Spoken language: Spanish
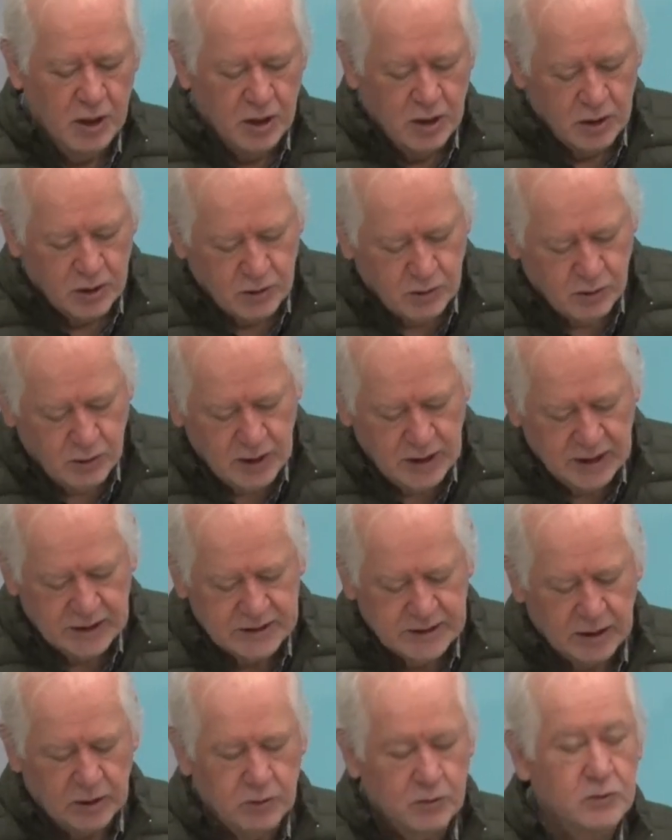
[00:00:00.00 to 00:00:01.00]
con la
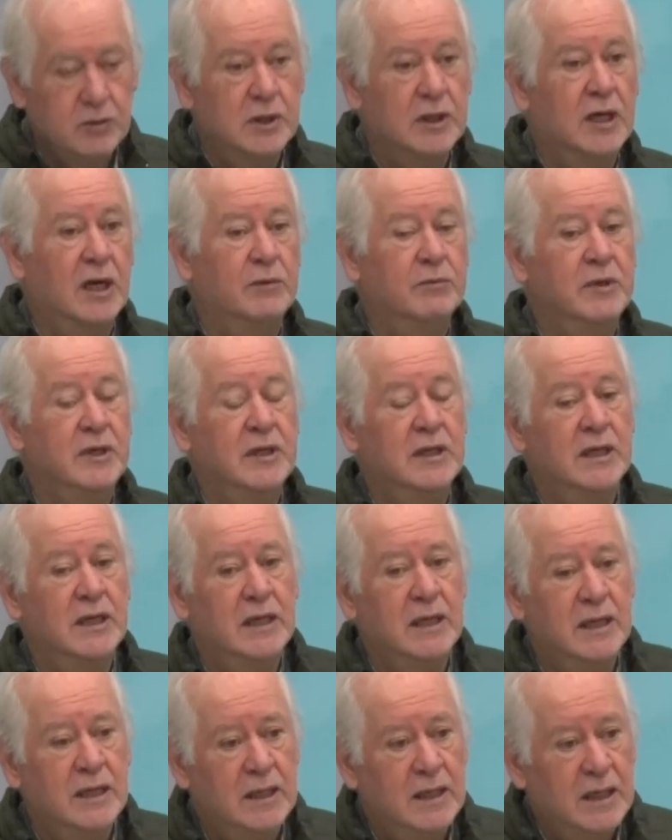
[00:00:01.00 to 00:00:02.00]
salud y la vida
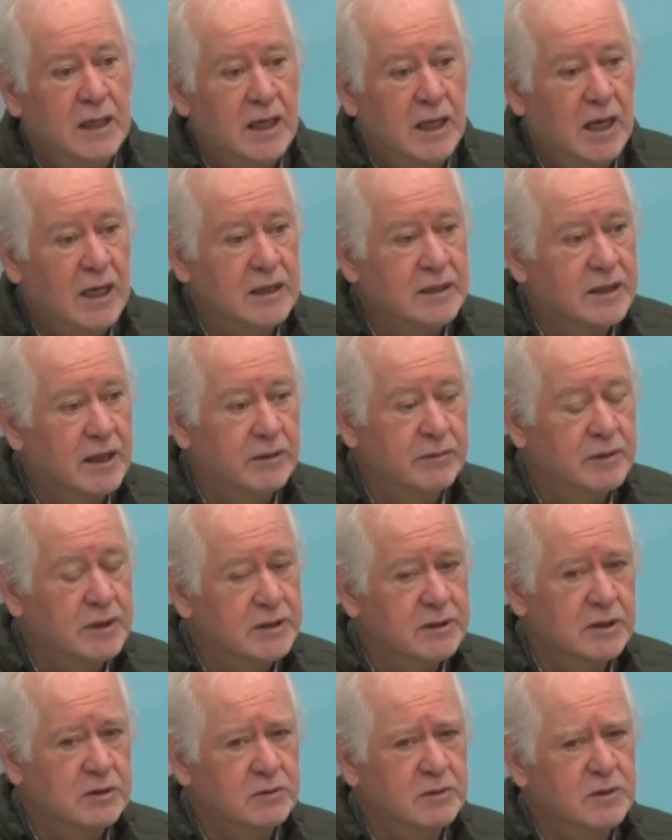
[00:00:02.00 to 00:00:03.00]
a
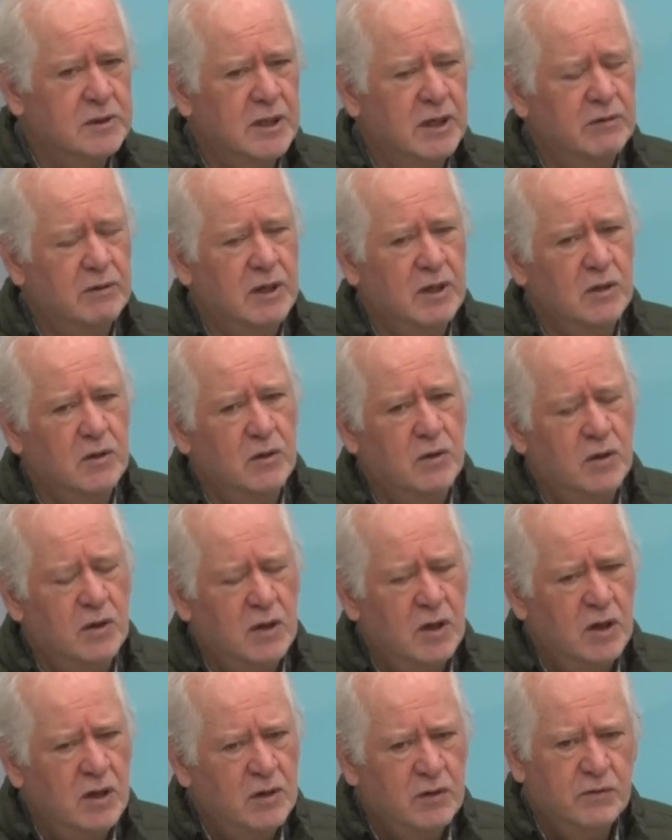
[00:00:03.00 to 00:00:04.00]
través de un trabajo
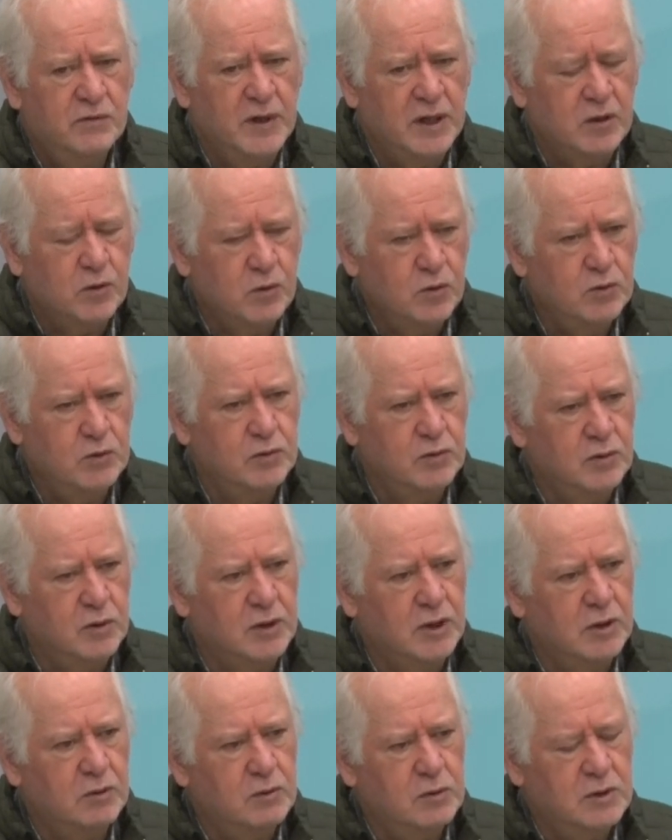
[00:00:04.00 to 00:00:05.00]
fecundo
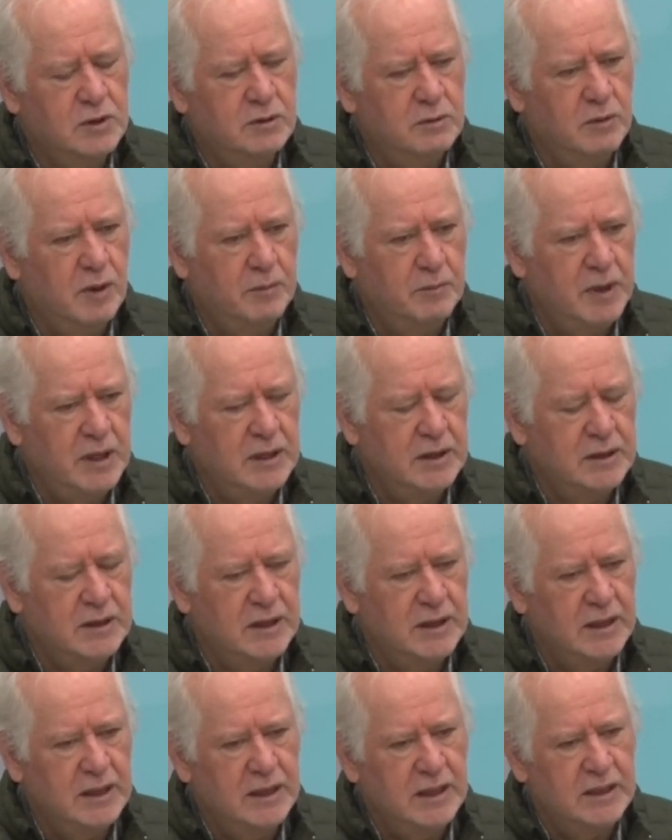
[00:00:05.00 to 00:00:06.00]
que
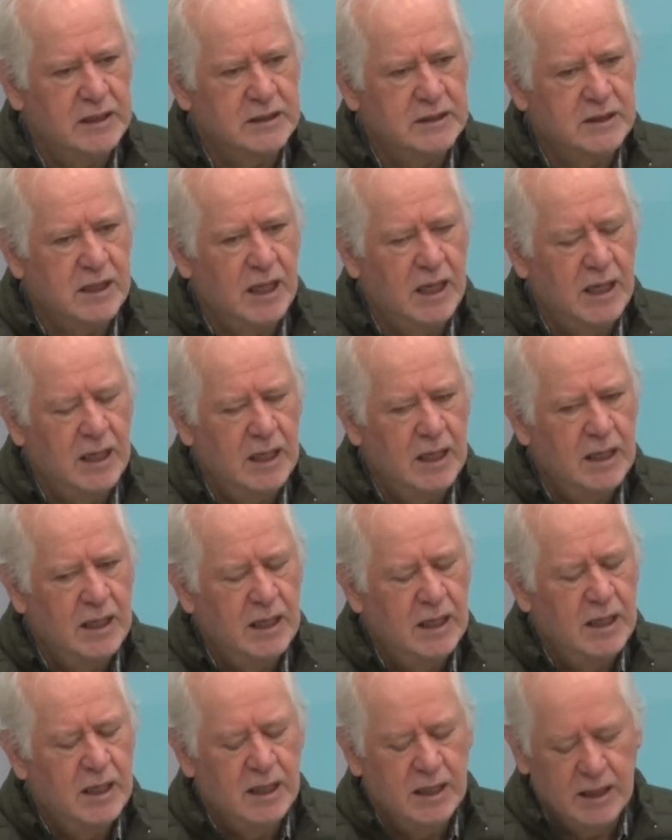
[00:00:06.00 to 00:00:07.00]
últimamente está
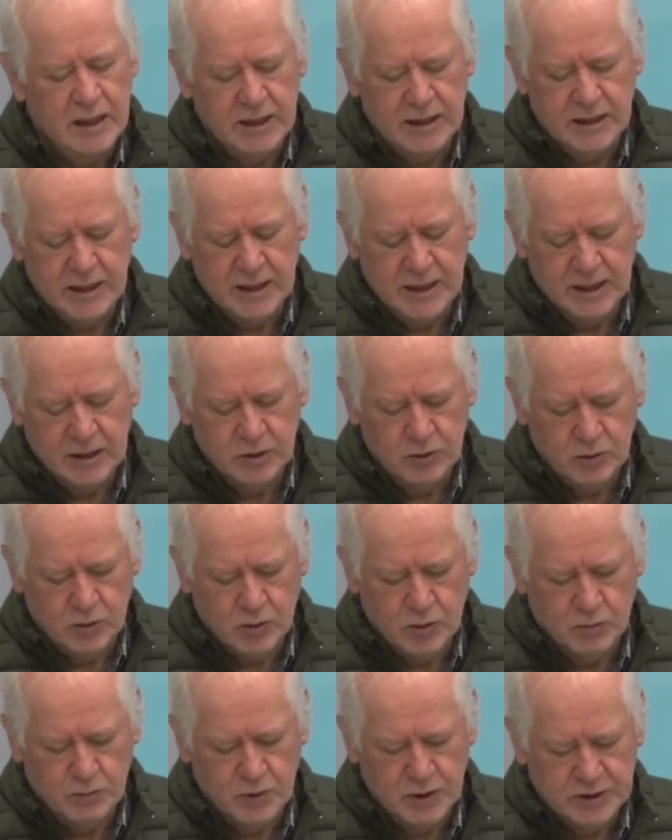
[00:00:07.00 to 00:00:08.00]
liderando
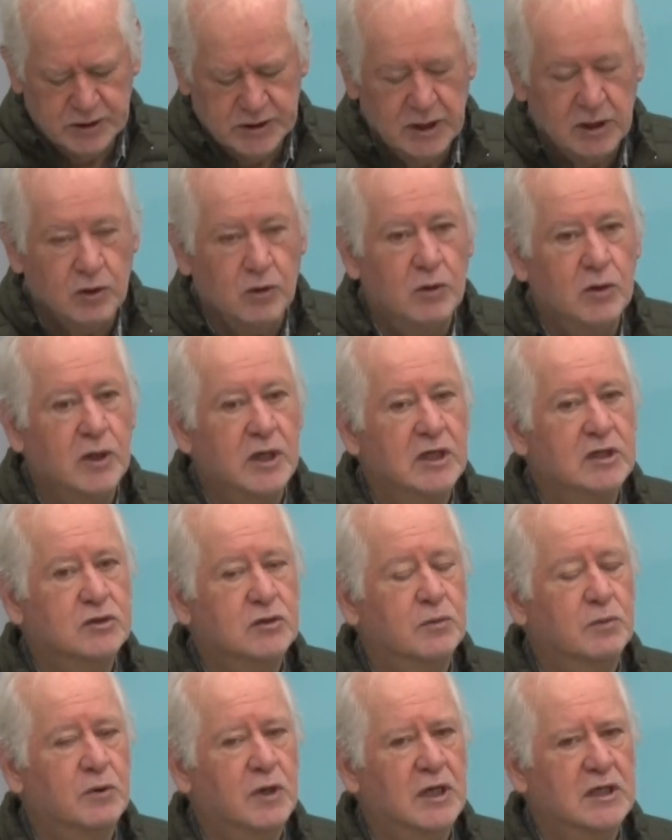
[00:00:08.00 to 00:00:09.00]
como es el
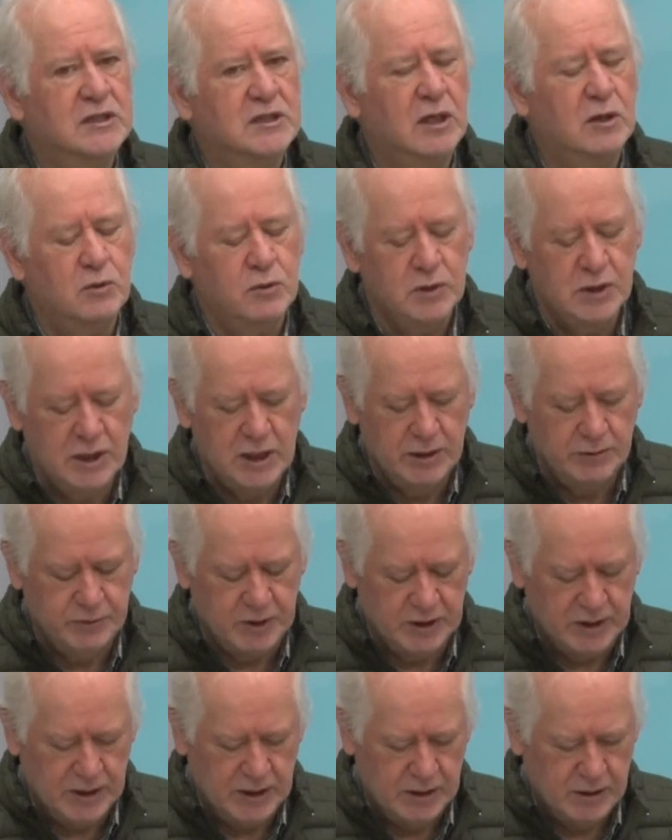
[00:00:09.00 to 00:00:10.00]
Congreso por la Salud y la
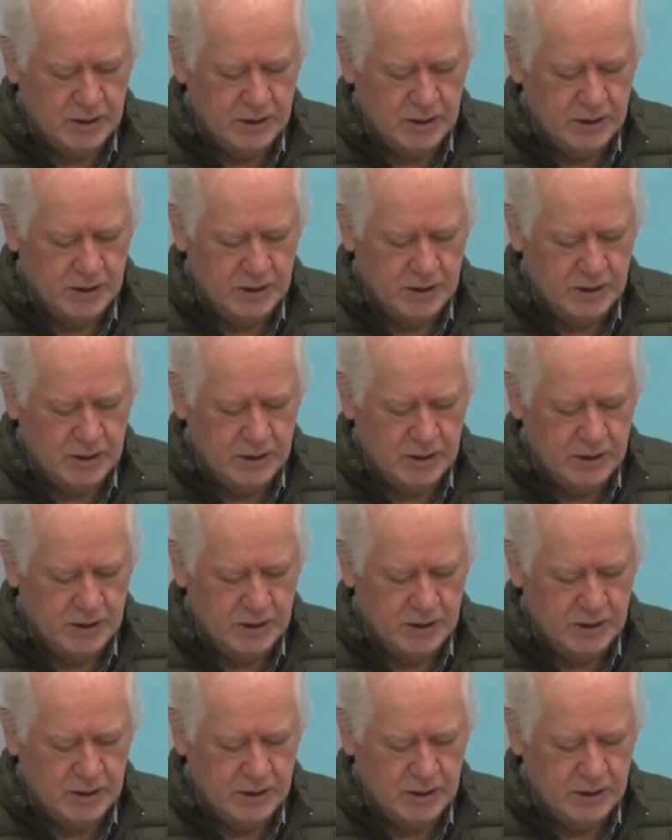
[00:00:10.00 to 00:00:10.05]
Vida.